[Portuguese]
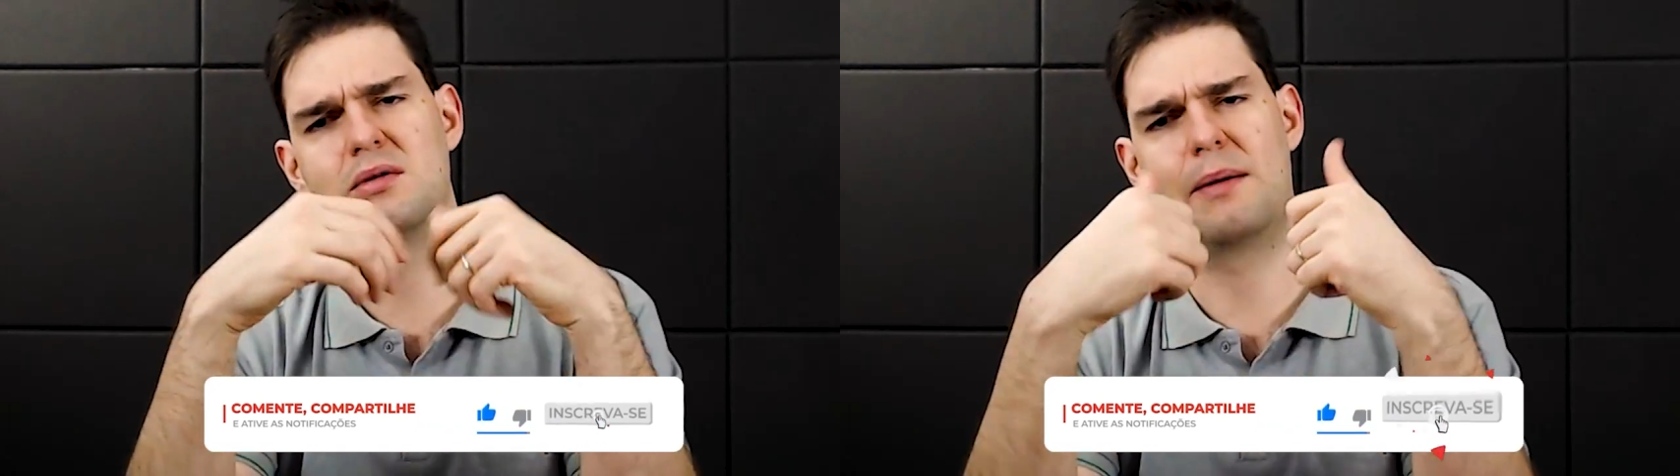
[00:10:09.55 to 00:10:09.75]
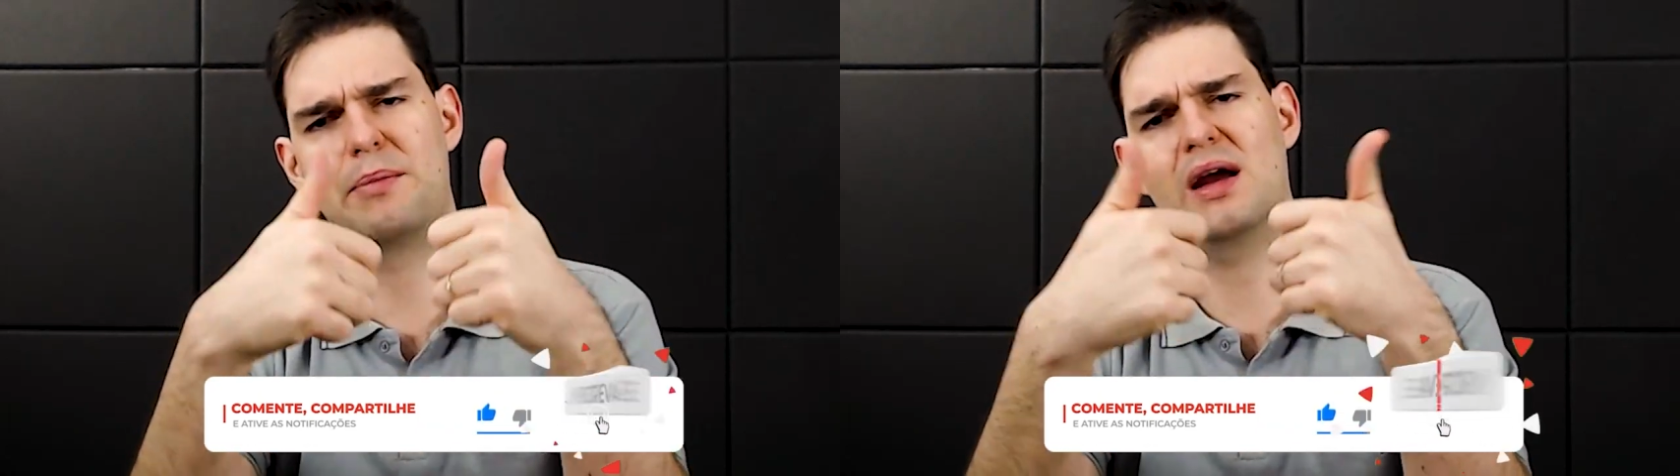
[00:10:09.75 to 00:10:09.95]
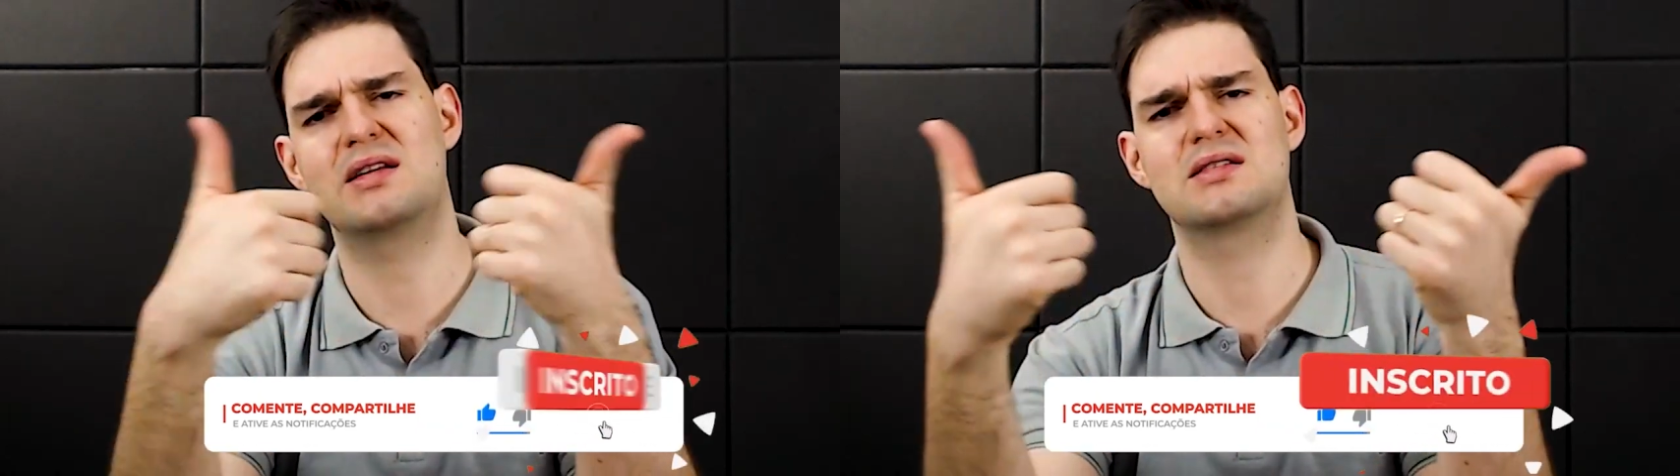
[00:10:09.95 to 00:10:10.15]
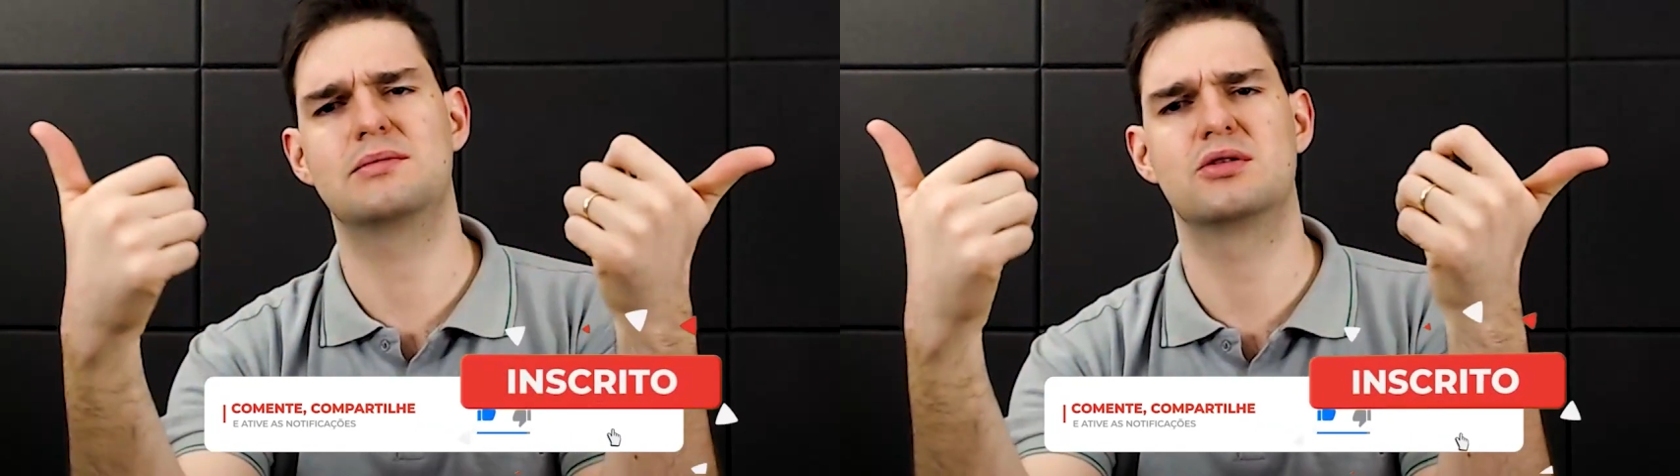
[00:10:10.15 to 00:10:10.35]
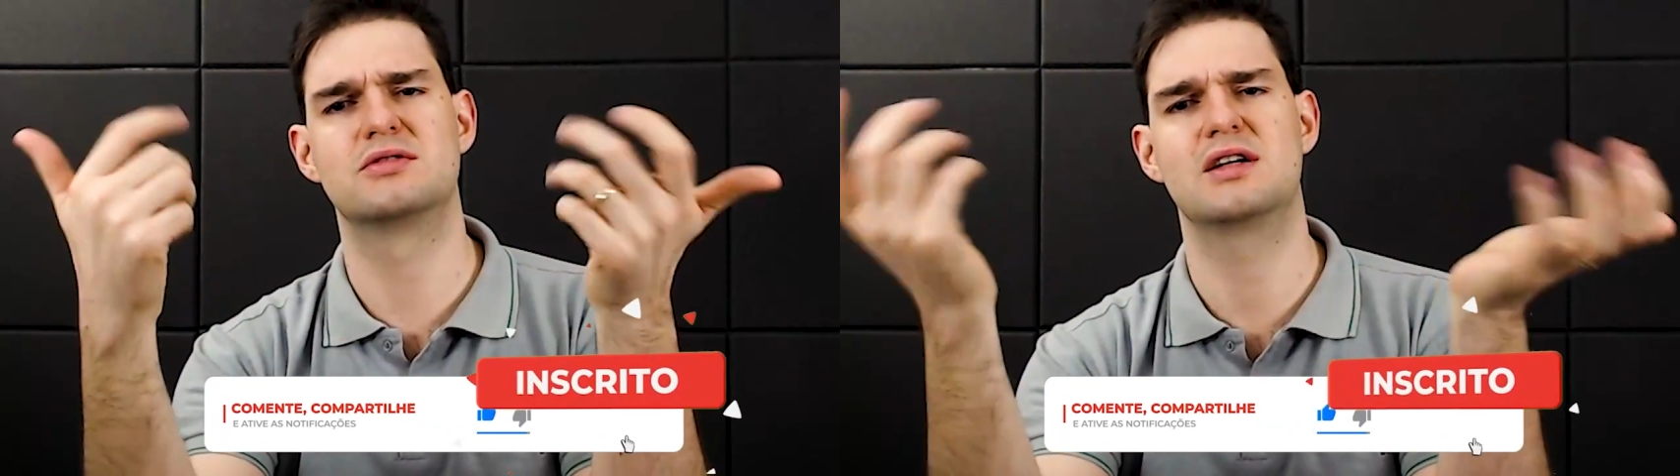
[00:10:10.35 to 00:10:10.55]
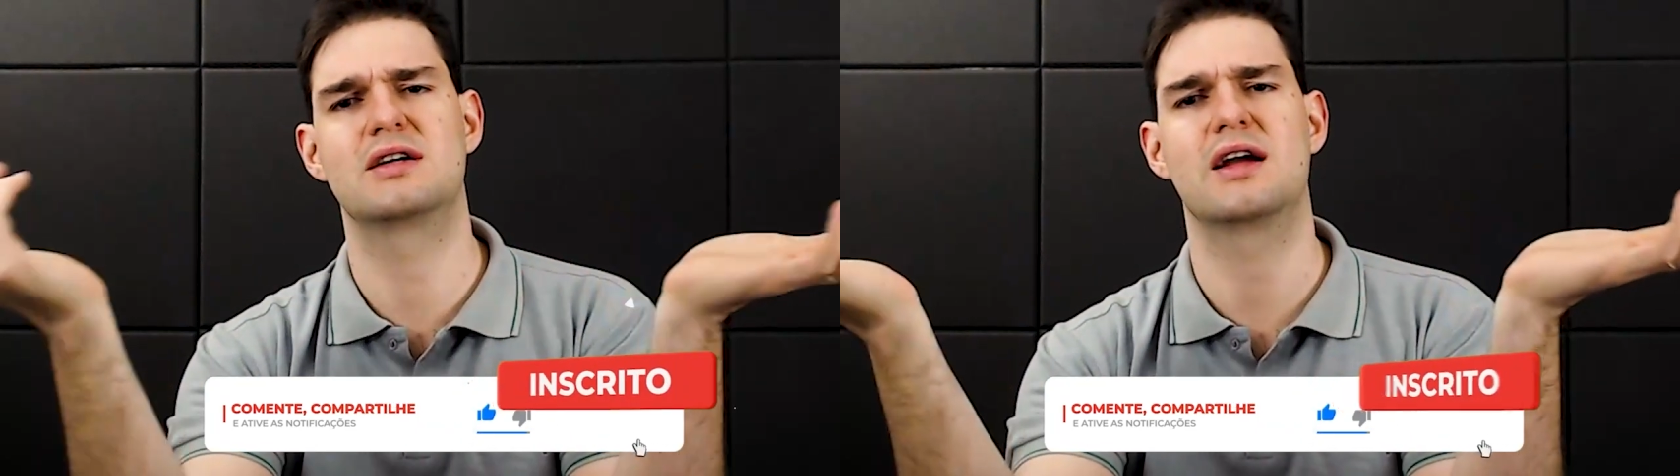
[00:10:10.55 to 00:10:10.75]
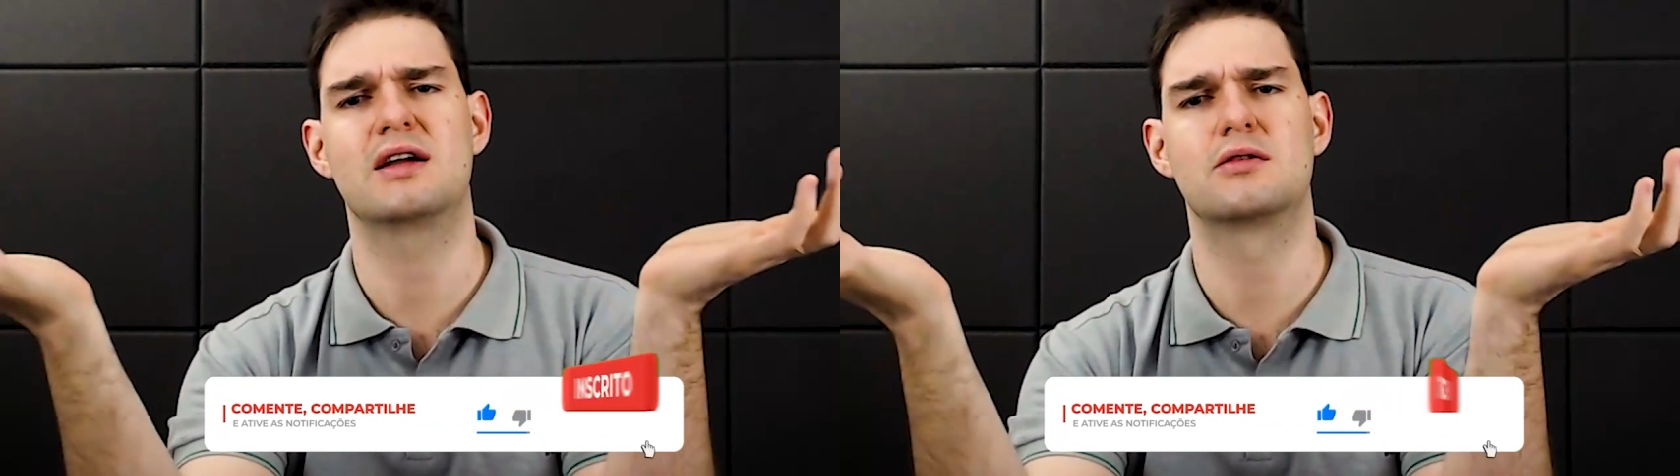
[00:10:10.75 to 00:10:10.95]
Aperta essa mãozinha aqui que